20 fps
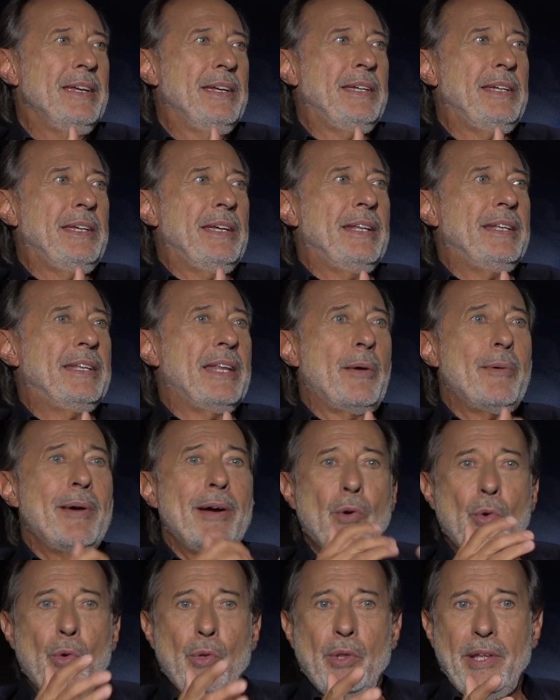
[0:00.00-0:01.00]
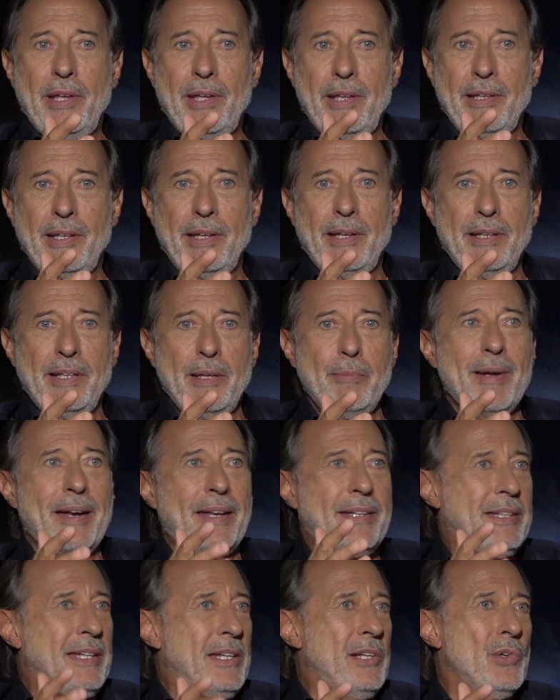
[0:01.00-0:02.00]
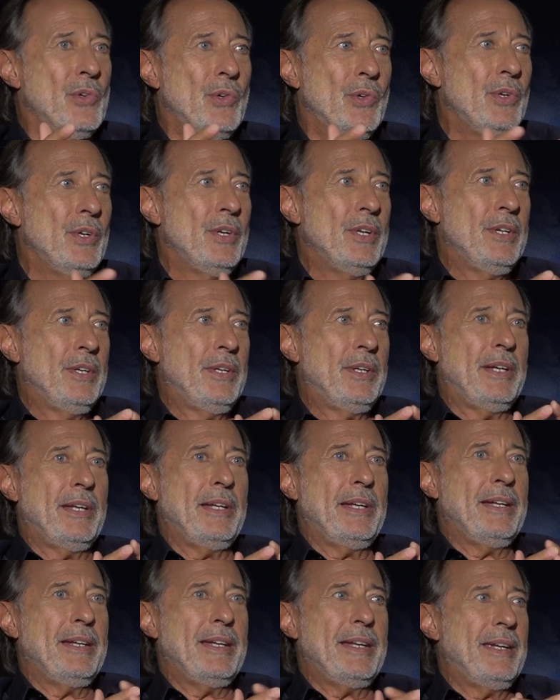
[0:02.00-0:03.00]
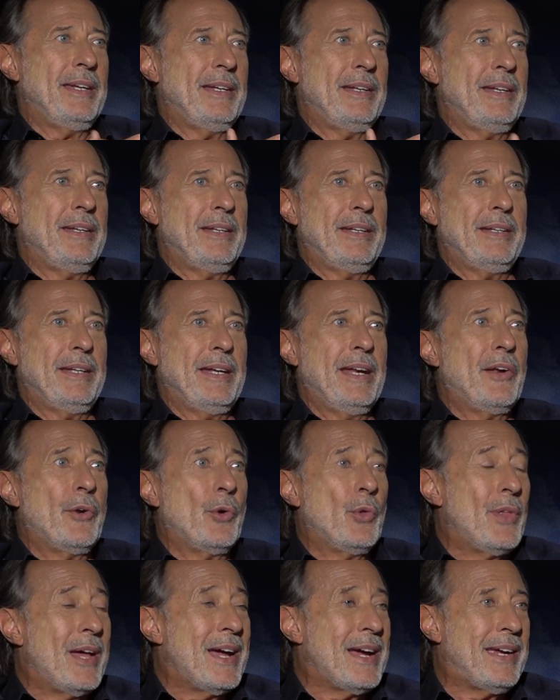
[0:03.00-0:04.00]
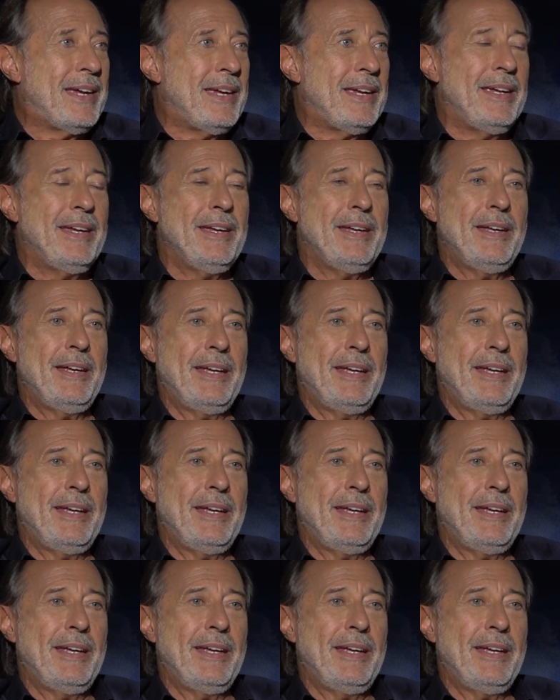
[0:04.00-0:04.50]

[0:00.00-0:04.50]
y el trabajo de, Martino en, el, rodaje,